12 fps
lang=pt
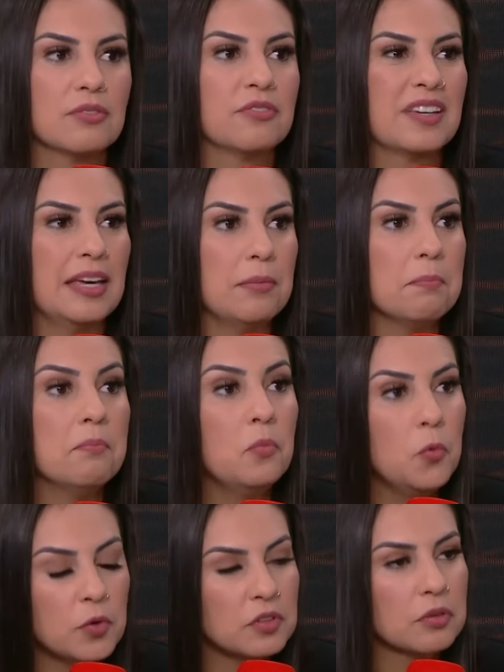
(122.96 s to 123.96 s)
eu fiquei
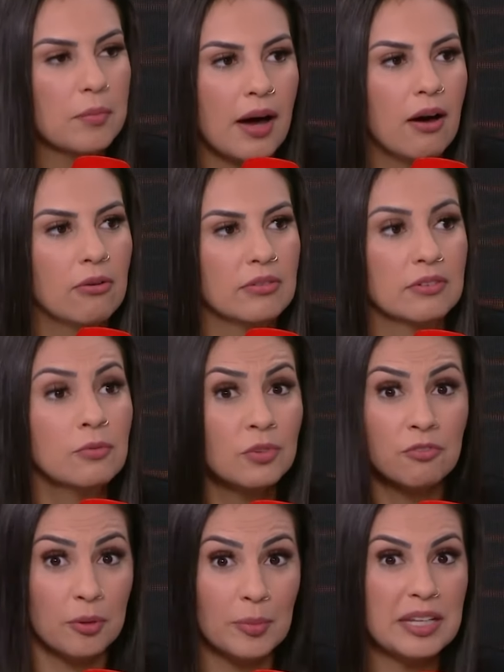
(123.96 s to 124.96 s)
muito mal. Não,
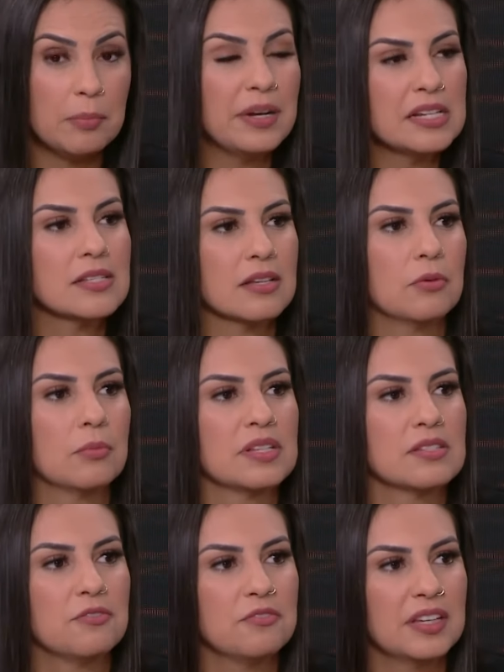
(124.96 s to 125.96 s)
não foi uma depressão,
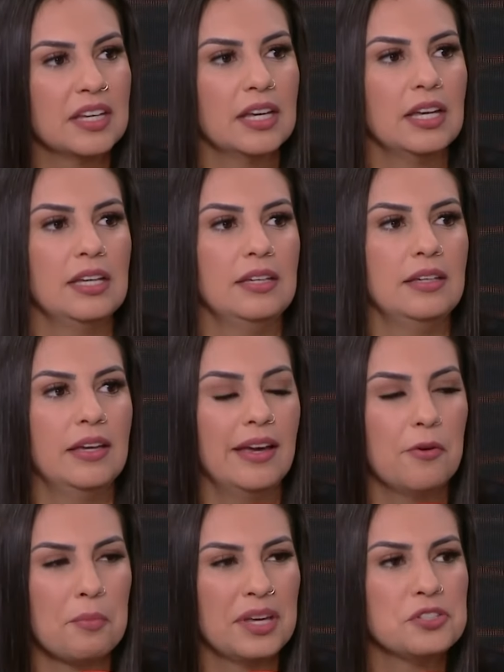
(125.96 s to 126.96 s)
mas eu fiquei
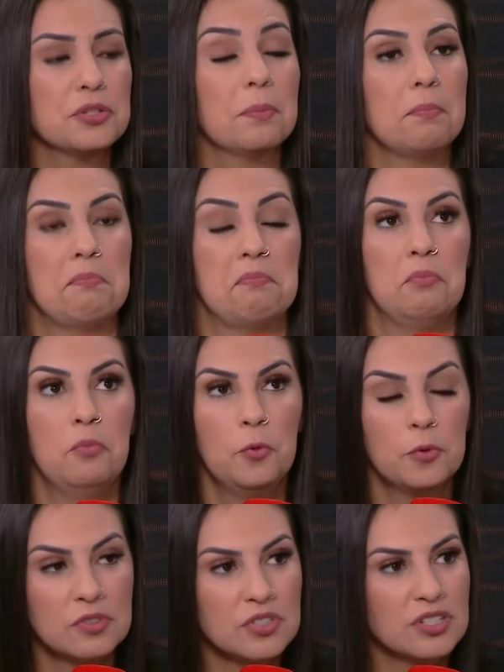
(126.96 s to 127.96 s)
realmente
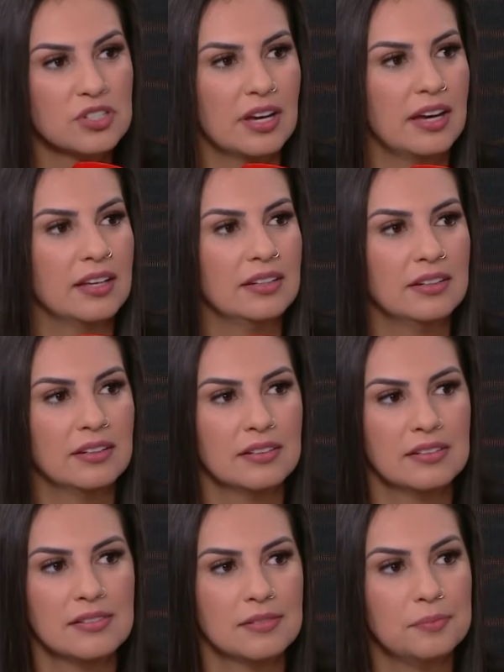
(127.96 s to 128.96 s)
muito chateada,
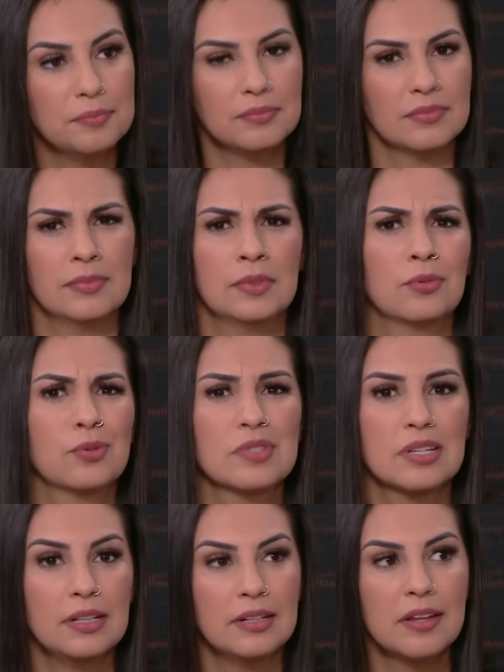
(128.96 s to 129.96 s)
não
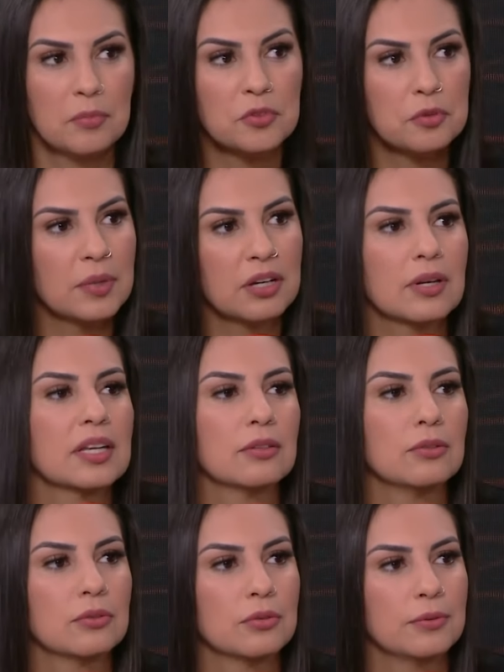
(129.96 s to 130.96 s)
consegui lidar muito bem com
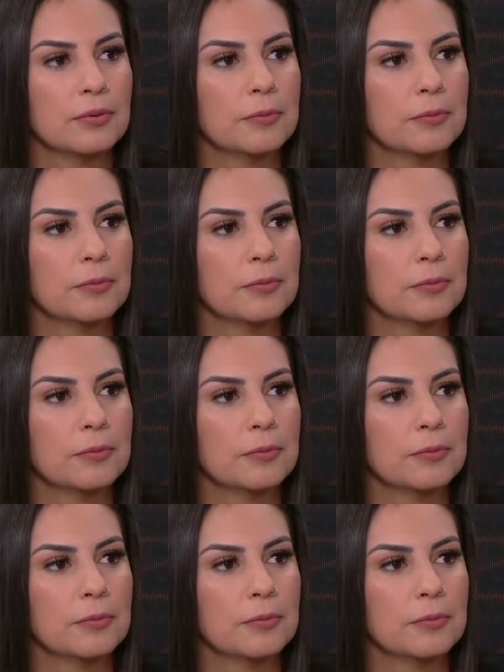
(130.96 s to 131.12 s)
aquilo tudo.